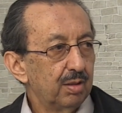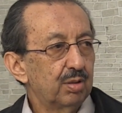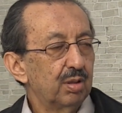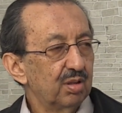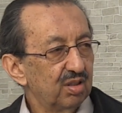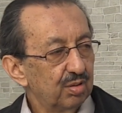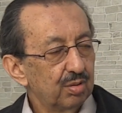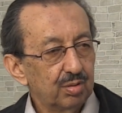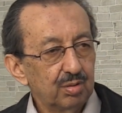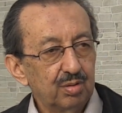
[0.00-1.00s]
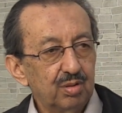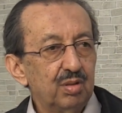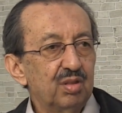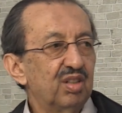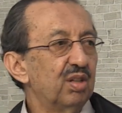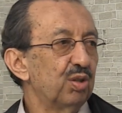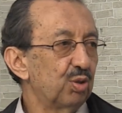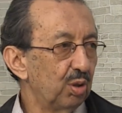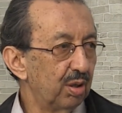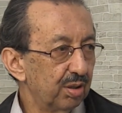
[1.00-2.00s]
işte e, rengi
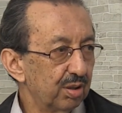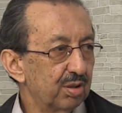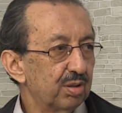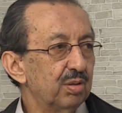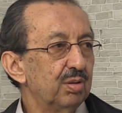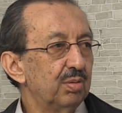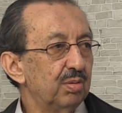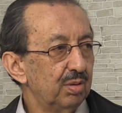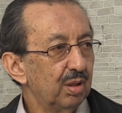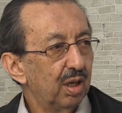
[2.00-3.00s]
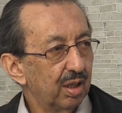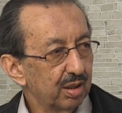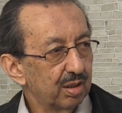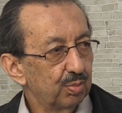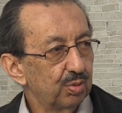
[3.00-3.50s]
şöyledir, ilahir.